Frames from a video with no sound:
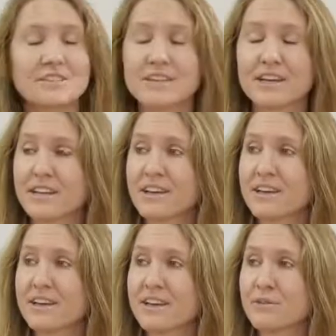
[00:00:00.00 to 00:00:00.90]

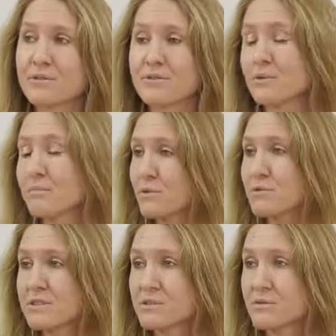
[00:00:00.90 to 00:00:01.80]
derrière, et euh, c'est vrai que bah,
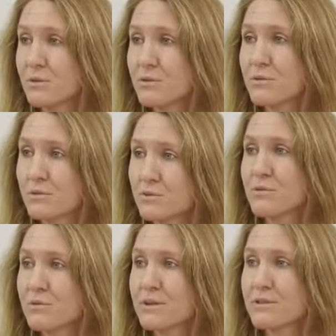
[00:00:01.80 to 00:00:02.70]
l'outil Swello, euh,
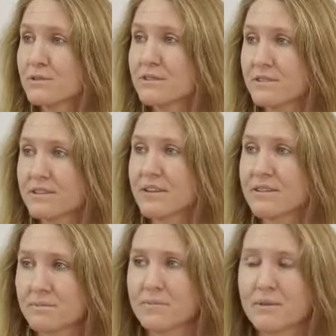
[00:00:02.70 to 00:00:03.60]
nous on utilise en
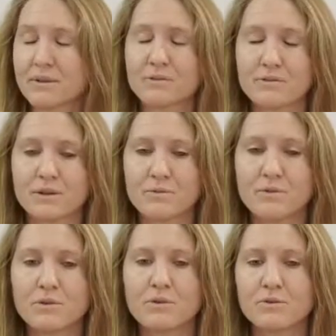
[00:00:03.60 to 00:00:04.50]
interne, permet de
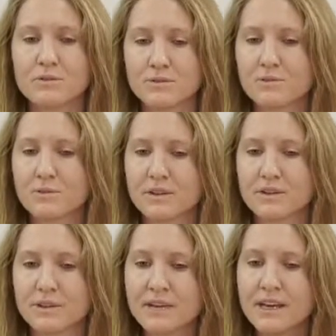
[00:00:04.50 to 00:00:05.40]
vraiment construire
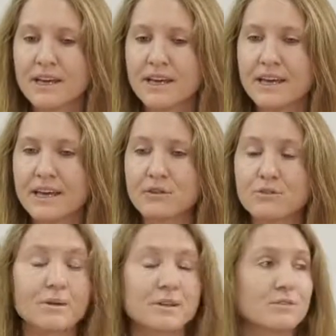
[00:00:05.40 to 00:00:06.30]
ça et
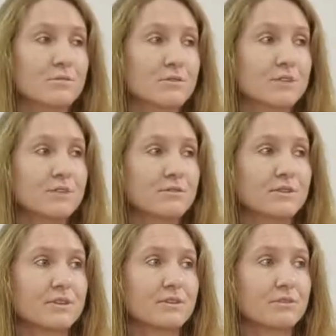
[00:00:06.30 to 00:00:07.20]
de partir d'objectifs en
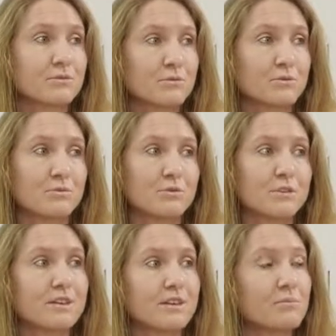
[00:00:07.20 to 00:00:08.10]
fait qu'est-ce qu'on veut
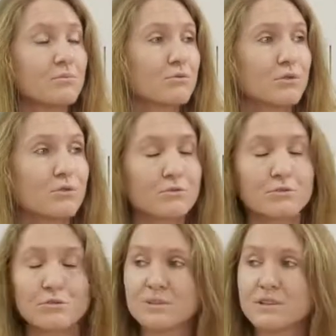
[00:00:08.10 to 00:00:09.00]
communiquer pourquoi on mm-hmm. veut
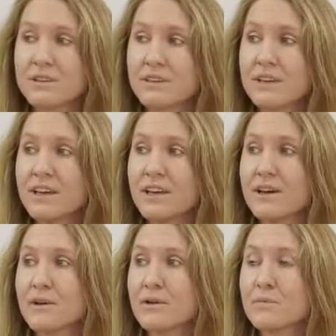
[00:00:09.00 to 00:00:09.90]
communiquer
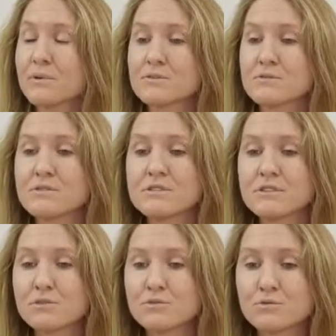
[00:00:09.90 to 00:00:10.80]
parce que si
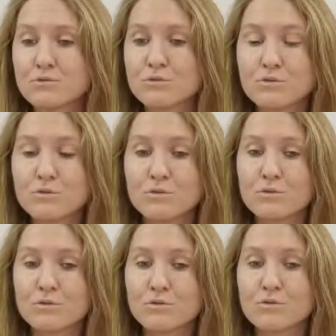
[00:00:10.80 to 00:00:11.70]
c'est juste
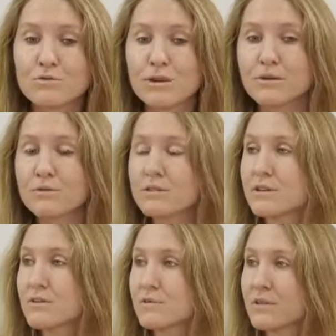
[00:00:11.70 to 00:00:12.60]
voilà une
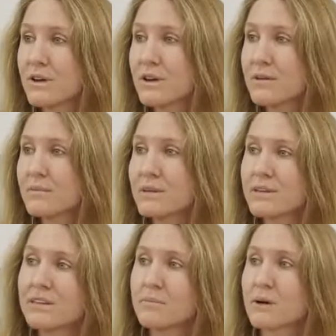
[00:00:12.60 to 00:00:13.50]
idée qu'on a mais
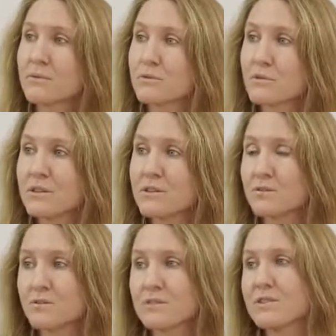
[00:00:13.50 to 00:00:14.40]
qui n'est pas construite
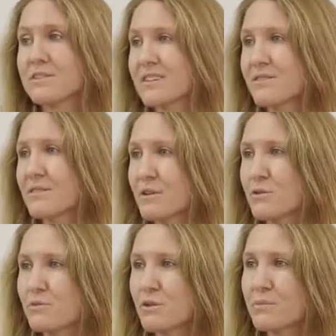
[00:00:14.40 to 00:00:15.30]
souvent c'est ça qui va faire
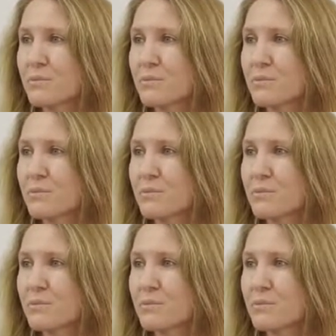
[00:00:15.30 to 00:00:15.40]
le flop